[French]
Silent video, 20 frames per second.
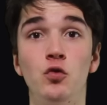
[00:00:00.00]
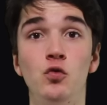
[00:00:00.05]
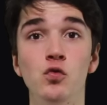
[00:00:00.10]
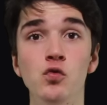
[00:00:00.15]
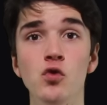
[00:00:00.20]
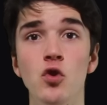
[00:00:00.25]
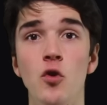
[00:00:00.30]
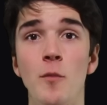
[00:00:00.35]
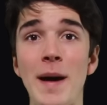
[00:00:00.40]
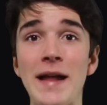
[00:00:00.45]

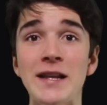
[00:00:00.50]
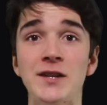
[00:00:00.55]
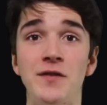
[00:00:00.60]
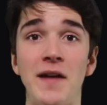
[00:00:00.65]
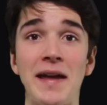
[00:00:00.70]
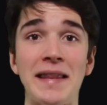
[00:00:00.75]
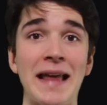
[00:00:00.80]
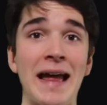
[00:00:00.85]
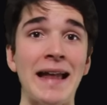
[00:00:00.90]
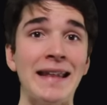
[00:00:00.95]
coup le match
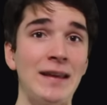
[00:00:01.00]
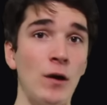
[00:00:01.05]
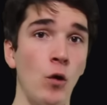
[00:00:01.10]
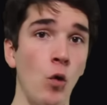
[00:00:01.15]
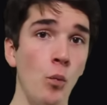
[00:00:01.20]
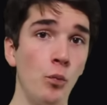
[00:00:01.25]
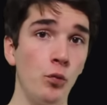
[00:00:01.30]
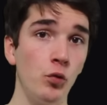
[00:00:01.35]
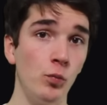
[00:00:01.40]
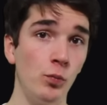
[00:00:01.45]
va être
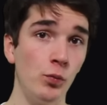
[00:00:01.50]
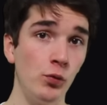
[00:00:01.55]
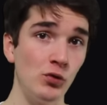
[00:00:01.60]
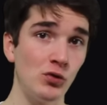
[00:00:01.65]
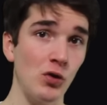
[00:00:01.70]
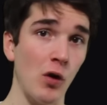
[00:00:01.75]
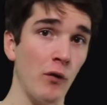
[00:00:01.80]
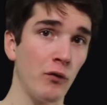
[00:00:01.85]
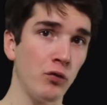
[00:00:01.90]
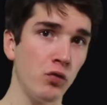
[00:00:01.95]
interrompu
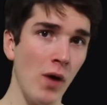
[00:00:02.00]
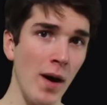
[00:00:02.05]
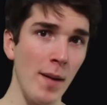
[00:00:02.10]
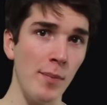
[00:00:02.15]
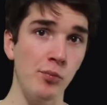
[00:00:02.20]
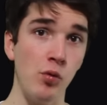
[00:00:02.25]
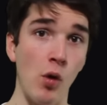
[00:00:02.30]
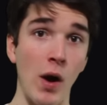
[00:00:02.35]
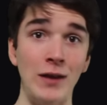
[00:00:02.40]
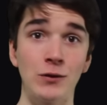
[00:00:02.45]
plusieurs
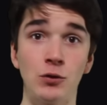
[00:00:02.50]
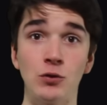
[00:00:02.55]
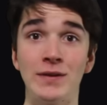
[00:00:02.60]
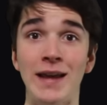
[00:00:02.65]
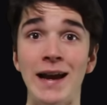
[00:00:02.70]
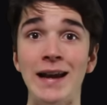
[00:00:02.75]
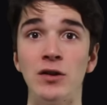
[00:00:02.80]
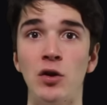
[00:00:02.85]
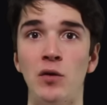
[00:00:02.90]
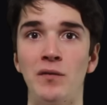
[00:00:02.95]
fois pour un
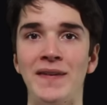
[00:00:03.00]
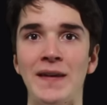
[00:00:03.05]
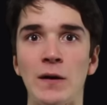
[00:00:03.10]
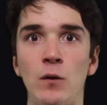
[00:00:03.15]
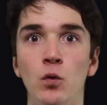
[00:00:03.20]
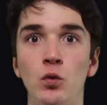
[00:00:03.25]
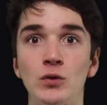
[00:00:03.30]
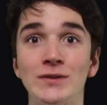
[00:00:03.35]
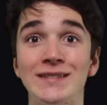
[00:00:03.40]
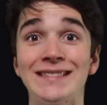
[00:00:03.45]
total
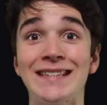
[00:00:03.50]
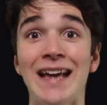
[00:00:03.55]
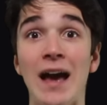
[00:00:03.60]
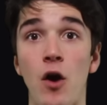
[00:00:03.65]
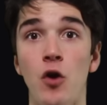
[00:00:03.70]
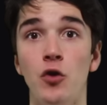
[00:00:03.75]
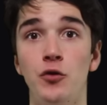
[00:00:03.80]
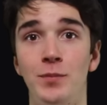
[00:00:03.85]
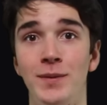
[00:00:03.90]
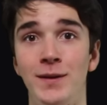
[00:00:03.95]
d'environ
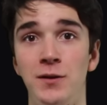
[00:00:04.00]
40